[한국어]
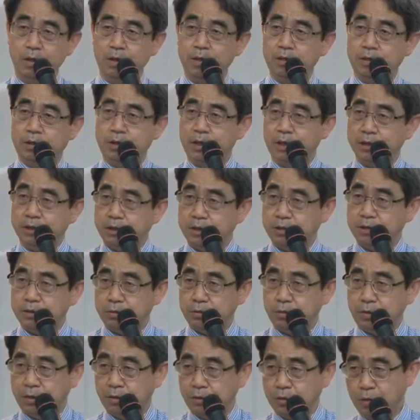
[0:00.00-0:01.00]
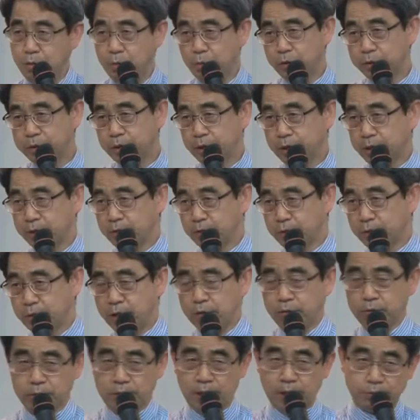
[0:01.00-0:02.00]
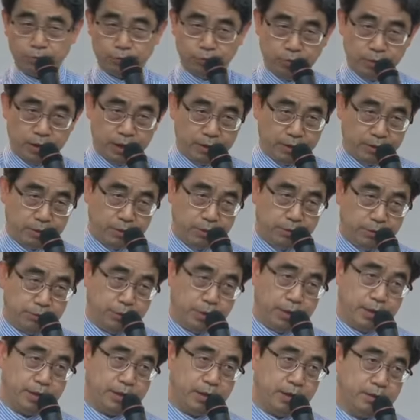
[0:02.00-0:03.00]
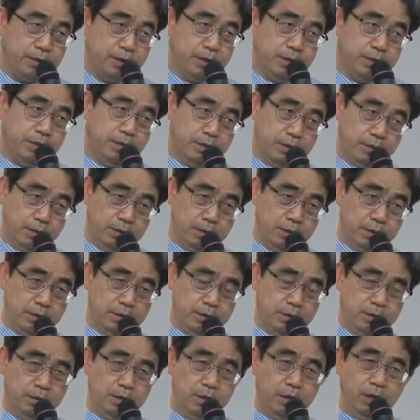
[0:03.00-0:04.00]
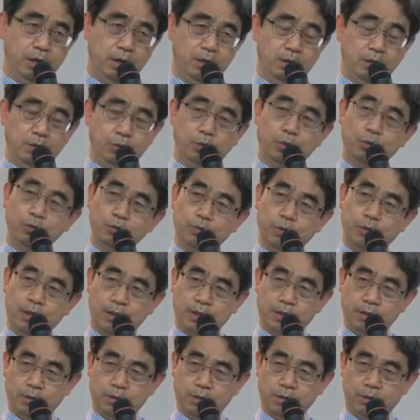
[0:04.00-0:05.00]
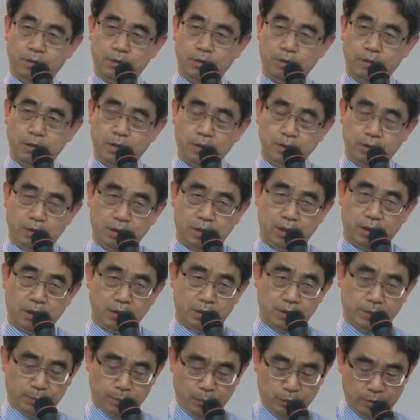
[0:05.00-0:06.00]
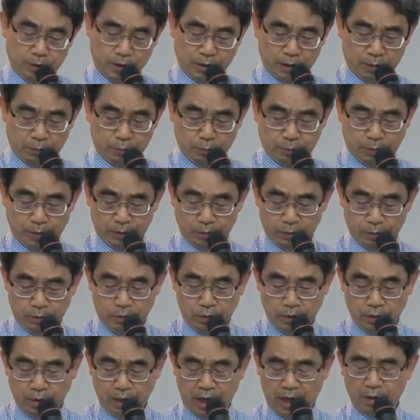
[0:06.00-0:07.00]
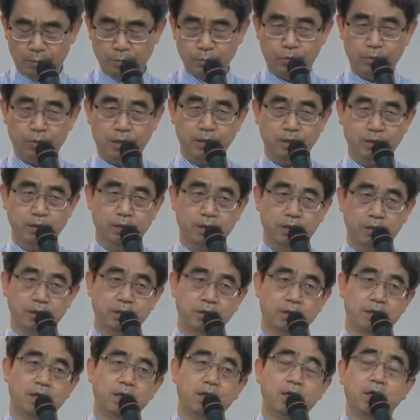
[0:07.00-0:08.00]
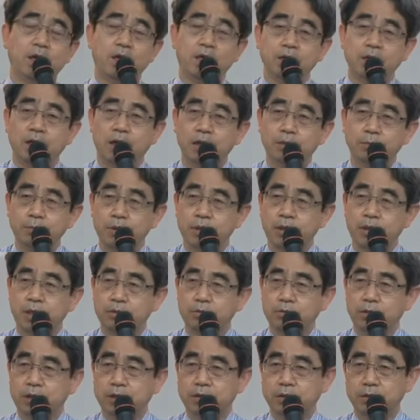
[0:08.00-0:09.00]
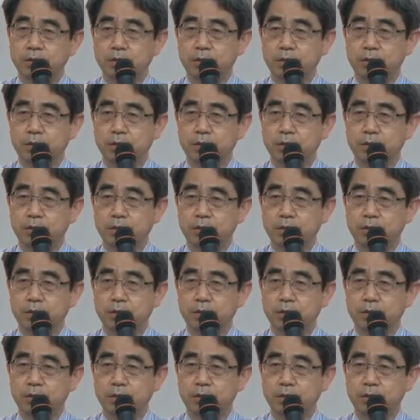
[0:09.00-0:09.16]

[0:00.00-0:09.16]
지나치지도 않고 모자라지도 않고 딱 중간인 걸 우리가 찾아야 되는데 이 돈과 관련된 지나친 모자람은 바로 낭비와 인색이다. 낭비라고 하는